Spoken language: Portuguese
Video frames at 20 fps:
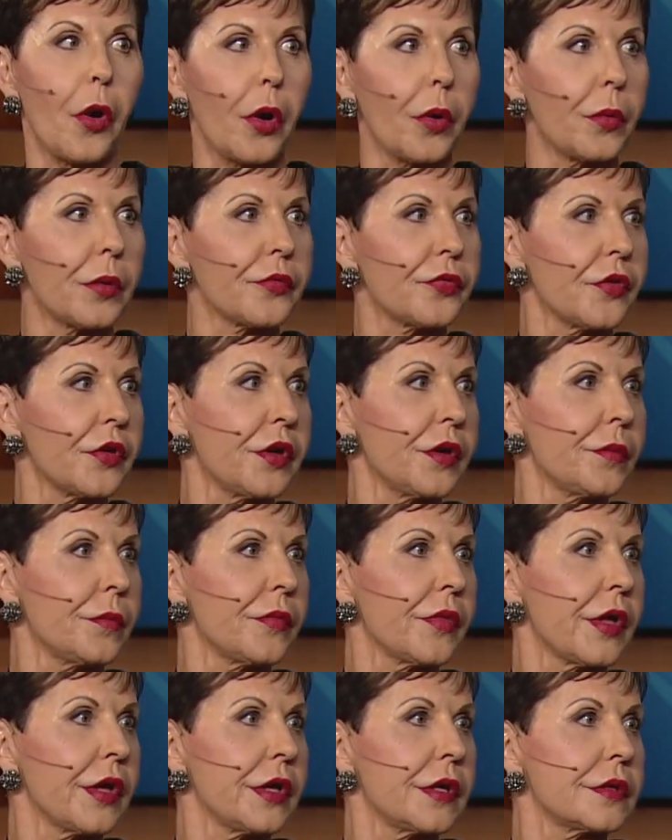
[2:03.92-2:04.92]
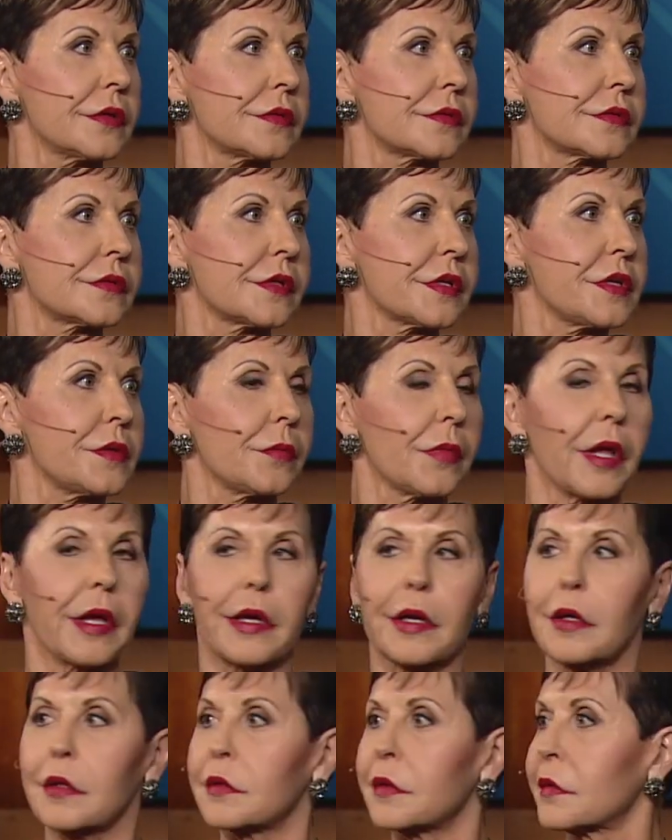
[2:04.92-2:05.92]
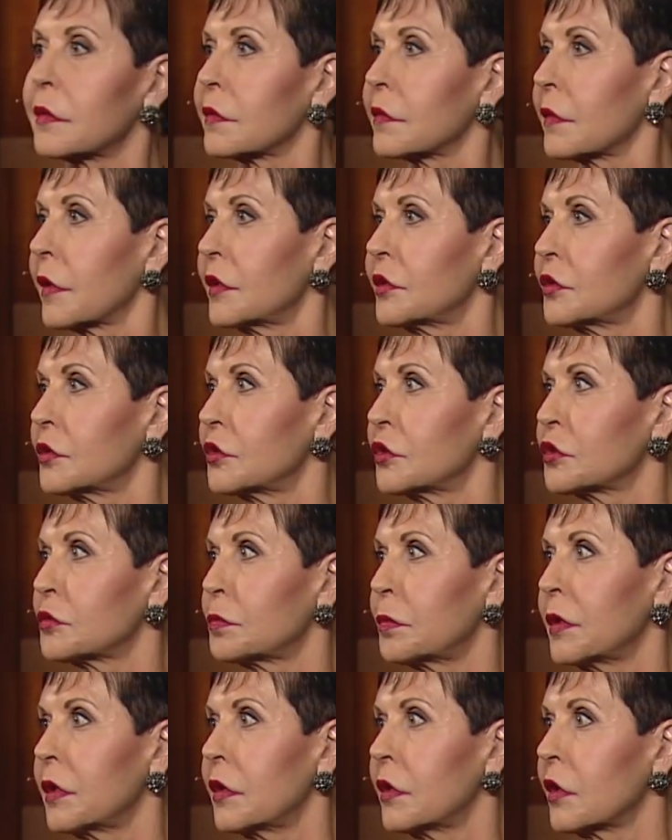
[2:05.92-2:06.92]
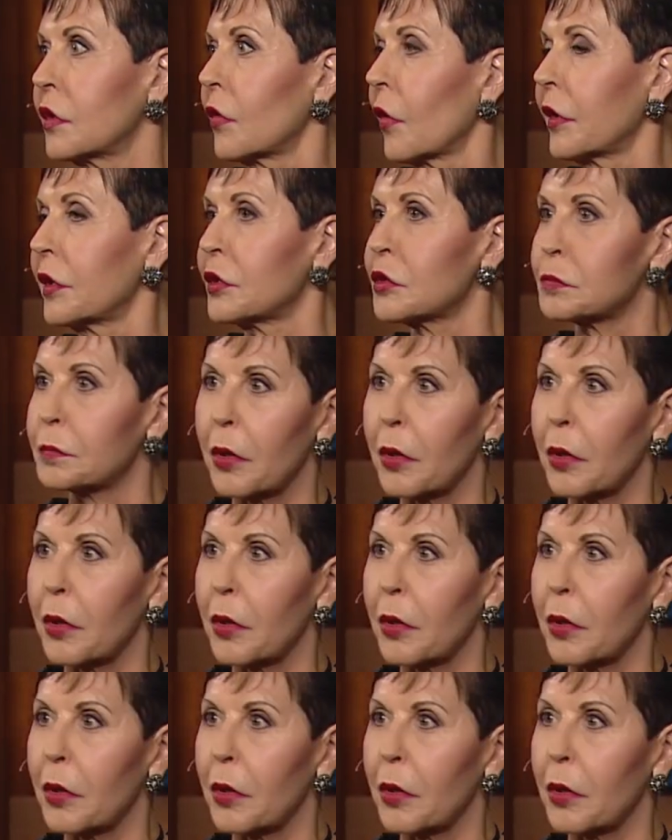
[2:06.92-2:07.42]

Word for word: de errado com elas, parecem ser apenas as melhores pessoas,